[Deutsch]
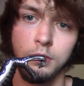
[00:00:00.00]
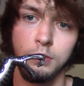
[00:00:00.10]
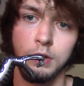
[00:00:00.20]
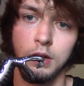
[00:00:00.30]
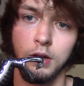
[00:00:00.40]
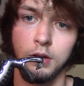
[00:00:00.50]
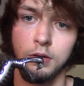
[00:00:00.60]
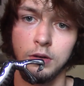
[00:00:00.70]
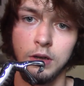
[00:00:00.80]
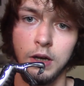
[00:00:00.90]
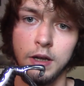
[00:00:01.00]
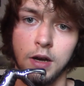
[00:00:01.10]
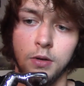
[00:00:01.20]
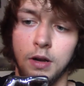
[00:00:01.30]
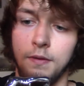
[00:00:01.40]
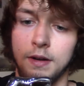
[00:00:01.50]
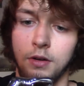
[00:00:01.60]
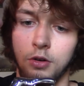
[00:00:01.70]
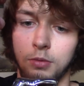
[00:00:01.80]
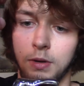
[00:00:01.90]
Oder Gaia oder was
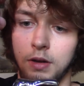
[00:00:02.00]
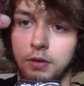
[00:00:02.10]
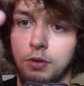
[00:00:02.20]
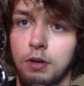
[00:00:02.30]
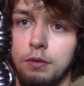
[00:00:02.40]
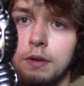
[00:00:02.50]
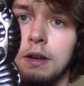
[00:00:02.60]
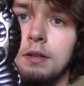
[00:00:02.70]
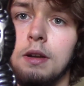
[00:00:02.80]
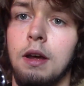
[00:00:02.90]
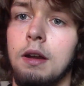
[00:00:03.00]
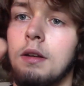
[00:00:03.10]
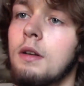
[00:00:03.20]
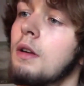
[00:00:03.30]
auch immer. Es könnte vieles sein.